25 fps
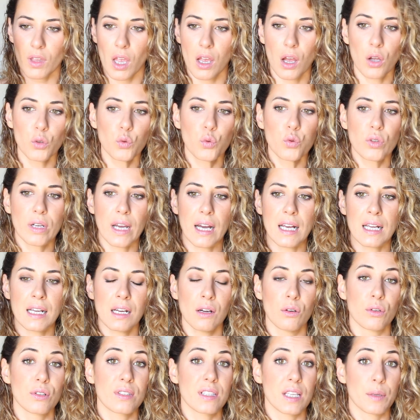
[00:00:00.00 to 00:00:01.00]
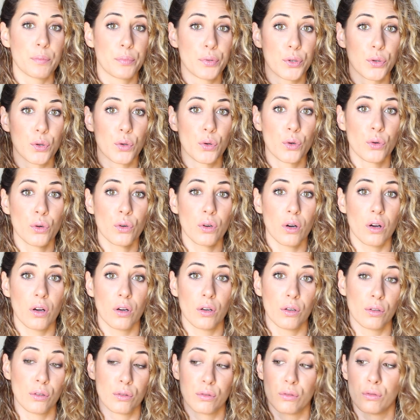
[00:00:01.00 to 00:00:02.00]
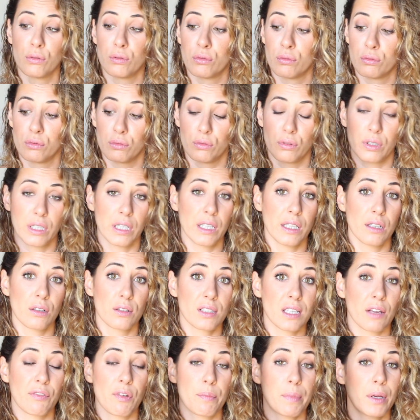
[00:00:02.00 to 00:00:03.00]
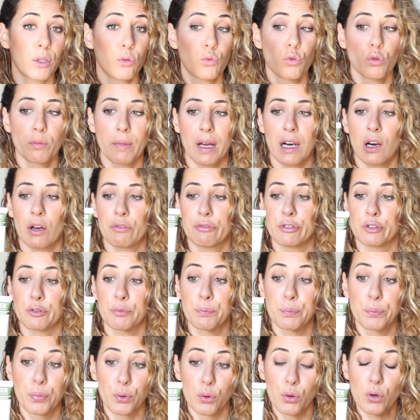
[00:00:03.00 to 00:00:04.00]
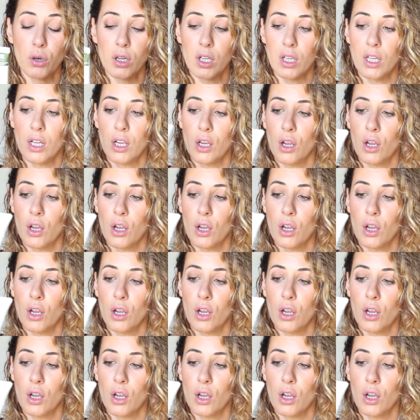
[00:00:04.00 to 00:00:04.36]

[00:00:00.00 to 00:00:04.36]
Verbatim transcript: En tout cas, euh, c'est bio euh, et euh, ça fait pas du tout de mal à votre peau.